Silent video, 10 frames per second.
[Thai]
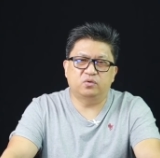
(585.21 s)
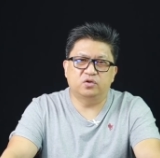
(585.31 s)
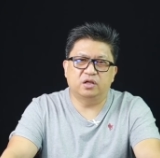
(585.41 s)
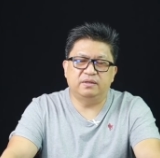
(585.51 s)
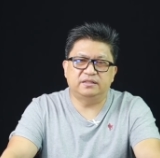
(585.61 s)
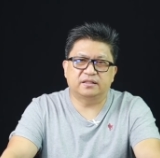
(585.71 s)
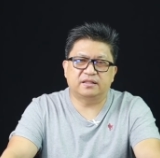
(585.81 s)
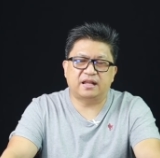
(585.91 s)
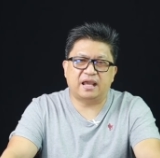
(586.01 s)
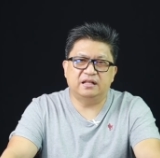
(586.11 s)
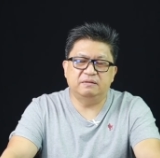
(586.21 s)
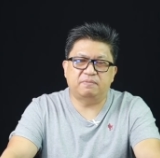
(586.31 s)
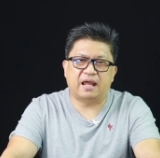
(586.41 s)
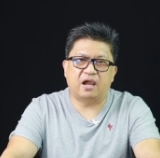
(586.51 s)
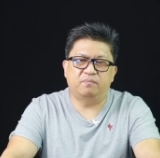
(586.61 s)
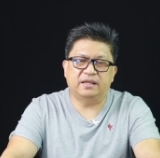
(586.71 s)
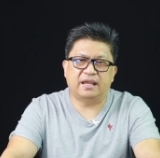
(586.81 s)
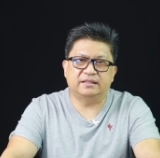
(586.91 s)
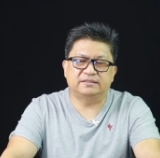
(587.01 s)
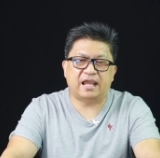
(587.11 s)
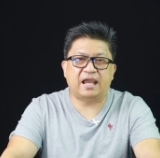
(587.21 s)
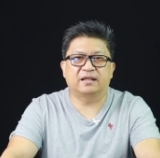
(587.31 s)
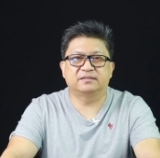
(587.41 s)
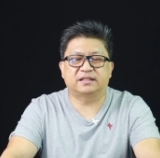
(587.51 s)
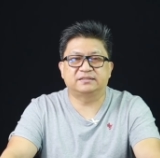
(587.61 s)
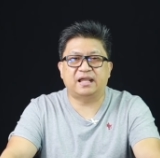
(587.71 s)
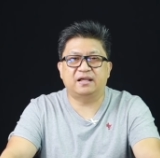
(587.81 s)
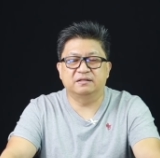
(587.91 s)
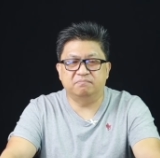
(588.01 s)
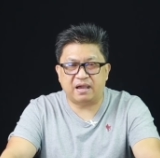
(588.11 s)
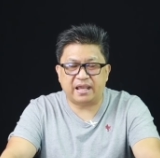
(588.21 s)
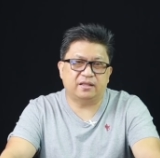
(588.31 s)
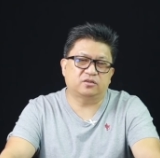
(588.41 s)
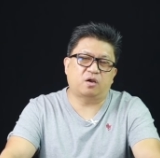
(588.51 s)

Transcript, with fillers: บนเรือมีเจตนาหรือเปล่า มีการจ้างจัดจ้างหรือไม่